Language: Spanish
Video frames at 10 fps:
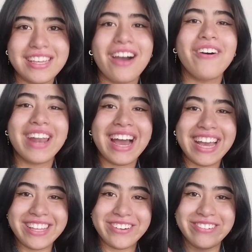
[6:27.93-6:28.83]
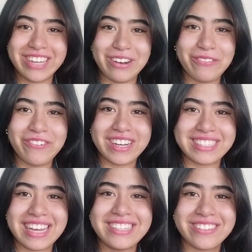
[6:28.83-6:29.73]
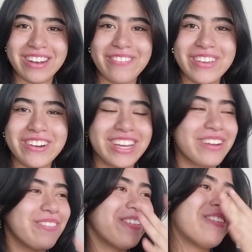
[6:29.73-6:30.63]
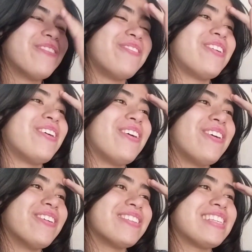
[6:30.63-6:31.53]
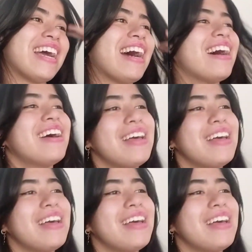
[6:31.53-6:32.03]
y ahora ellos unieron fuerzas y son amigos y es como, bro, o sea,